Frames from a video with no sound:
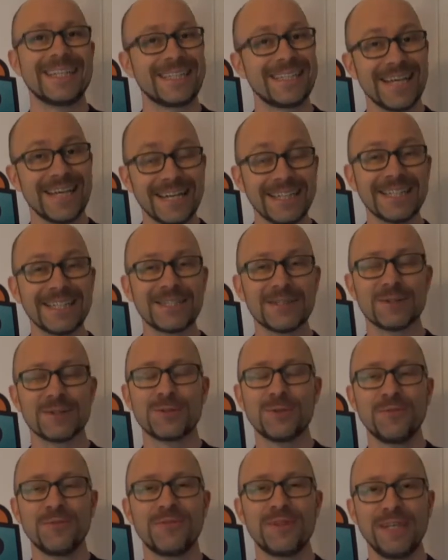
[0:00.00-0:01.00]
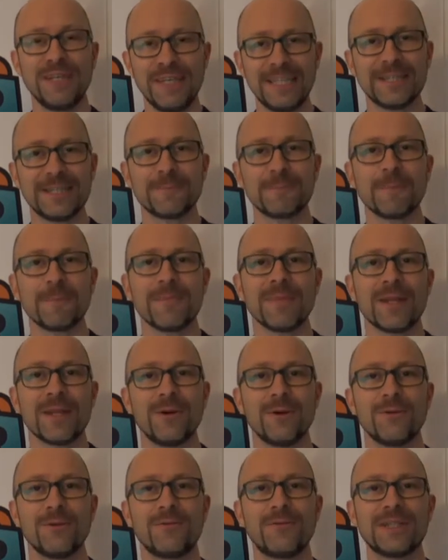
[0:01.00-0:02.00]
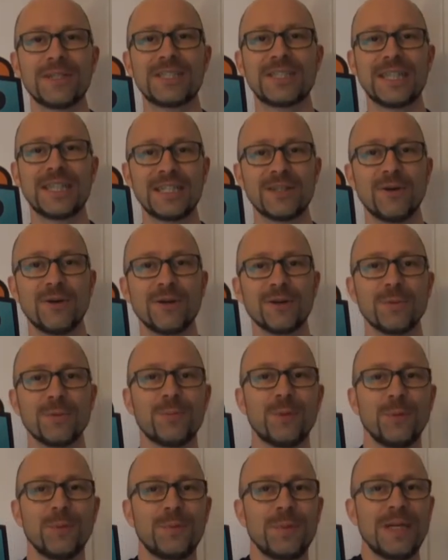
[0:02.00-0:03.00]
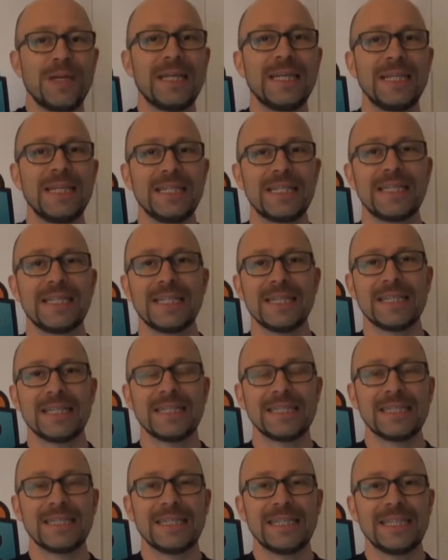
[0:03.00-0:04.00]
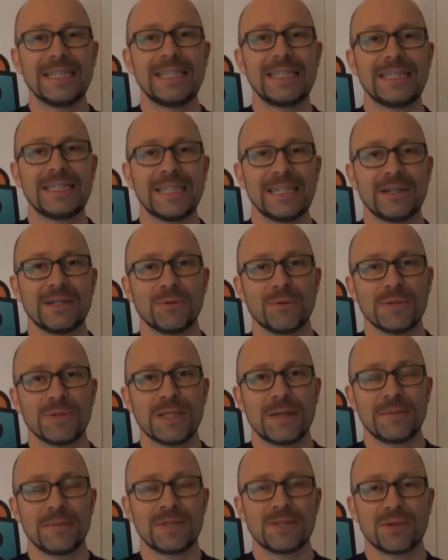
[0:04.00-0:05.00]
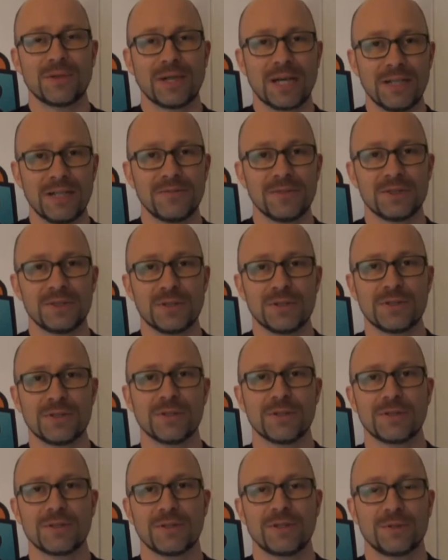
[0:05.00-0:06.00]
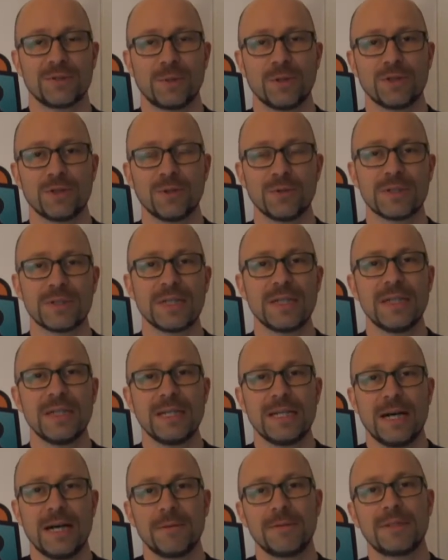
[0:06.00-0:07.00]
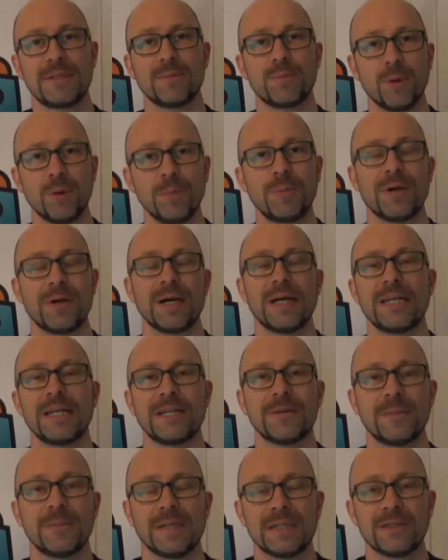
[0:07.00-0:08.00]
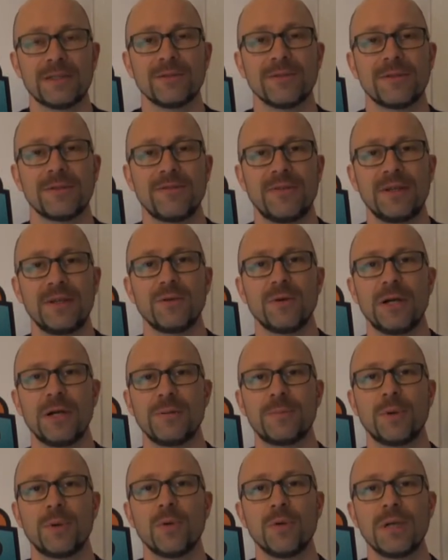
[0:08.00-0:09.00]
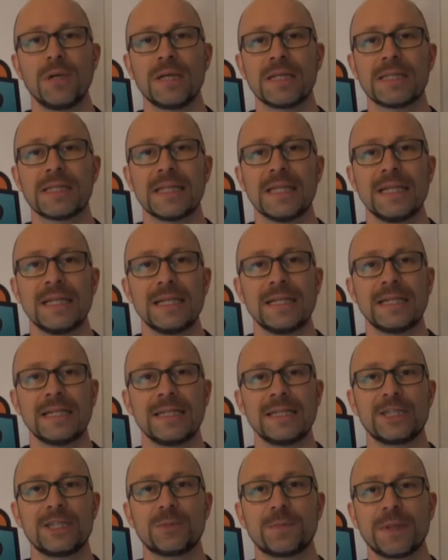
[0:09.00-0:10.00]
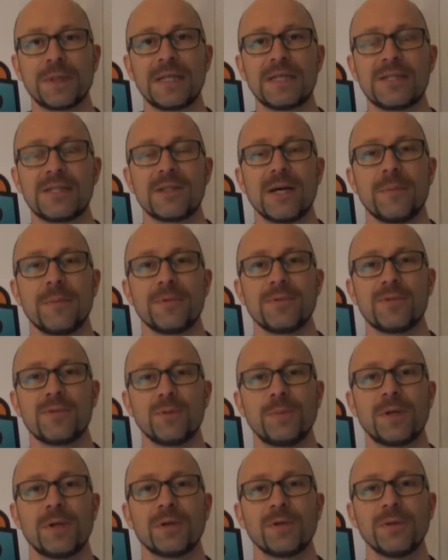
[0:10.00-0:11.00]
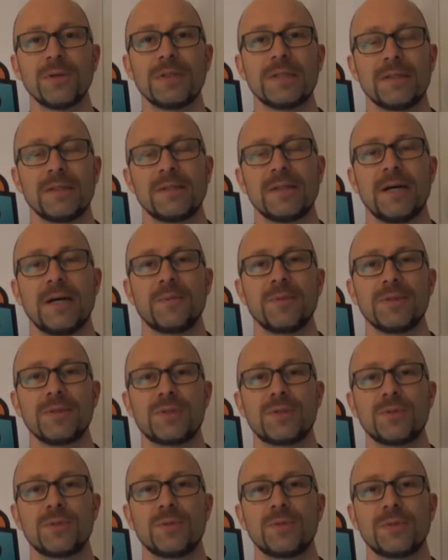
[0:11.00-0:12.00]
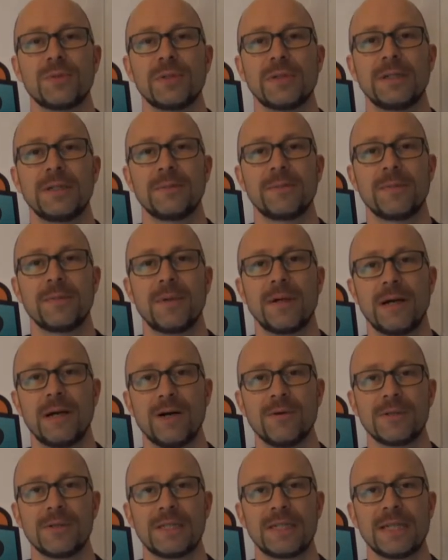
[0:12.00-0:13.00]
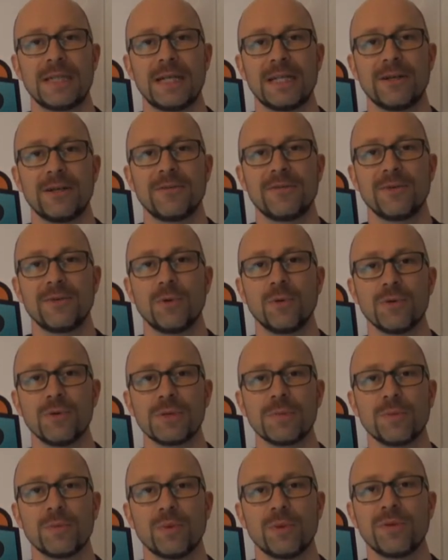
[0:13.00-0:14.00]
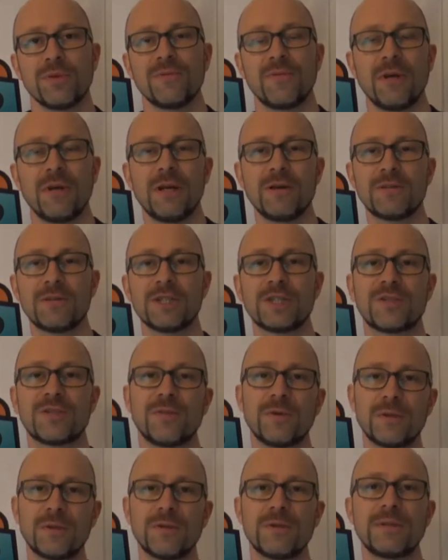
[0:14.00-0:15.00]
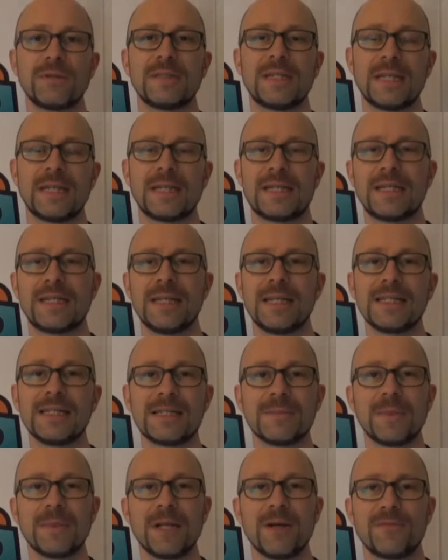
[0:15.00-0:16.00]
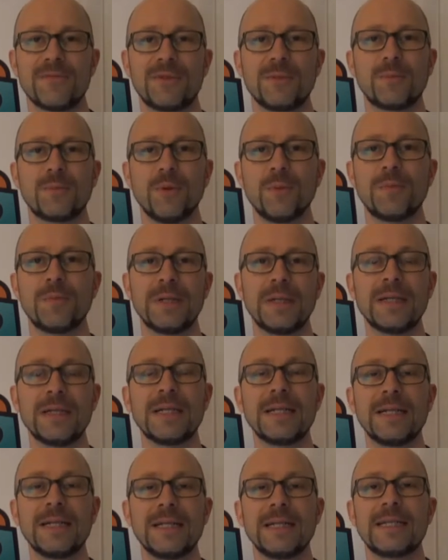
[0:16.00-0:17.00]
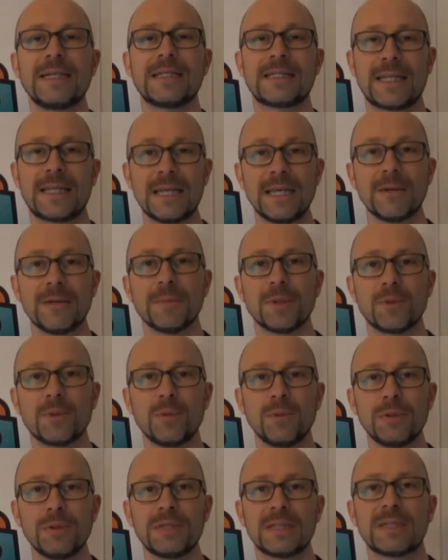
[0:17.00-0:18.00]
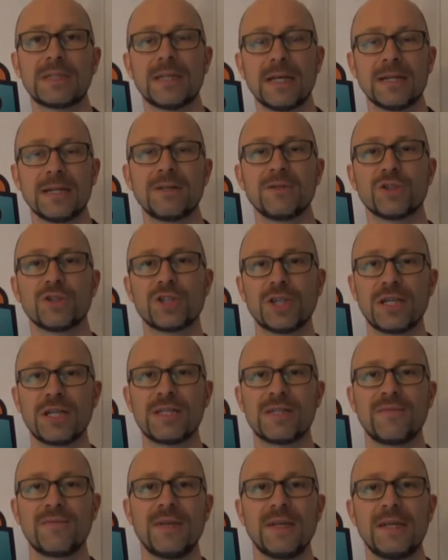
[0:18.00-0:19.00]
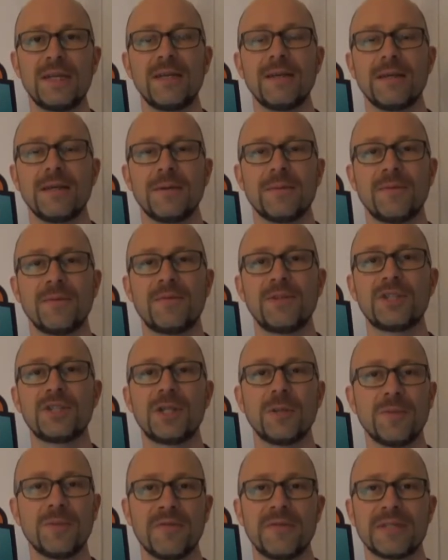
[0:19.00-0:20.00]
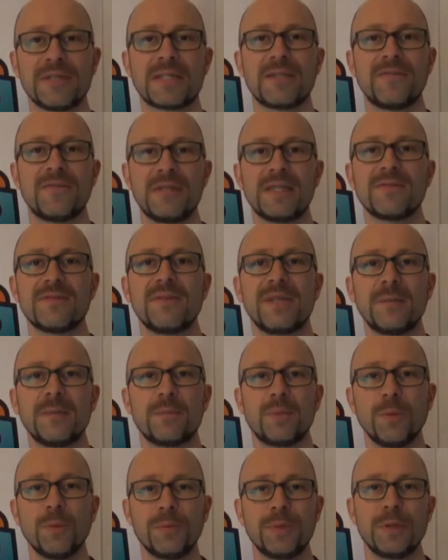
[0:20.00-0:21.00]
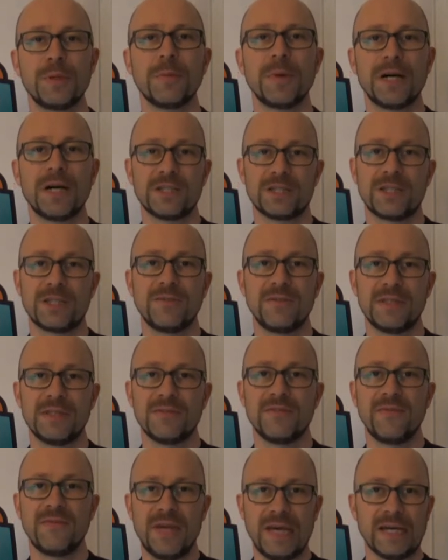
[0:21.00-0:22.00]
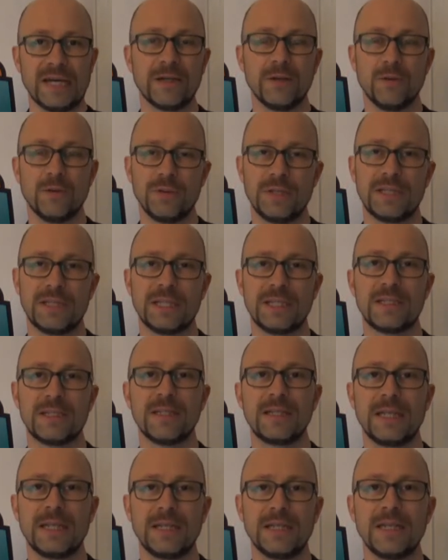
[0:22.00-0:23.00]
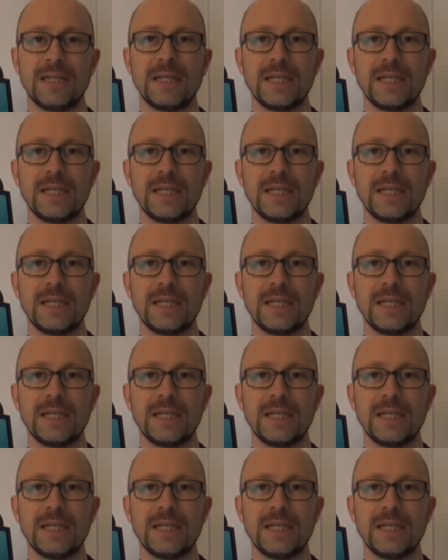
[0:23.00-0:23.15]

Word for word: seid nicht so dumm wie ich und versteckt eure Pumpe hinter, hinten an der Hose, habe ich so einen Reißverschluss oder so eine Sporthose, habe ich die Pumpe reingemacht und wenn du halt boulderst, springst du ab und zu mal runter und ab und zu ähm, haut sich halt auf den Hosenboden vor lauter Schwung und dann knallst du mal auf die Pumpe. Es ging immer gut, tat nur scheiße weh, aber viel schlimmer wäre es gewesen, wenn die Pumpe im Arsch gewesen wäre oder ich hätte den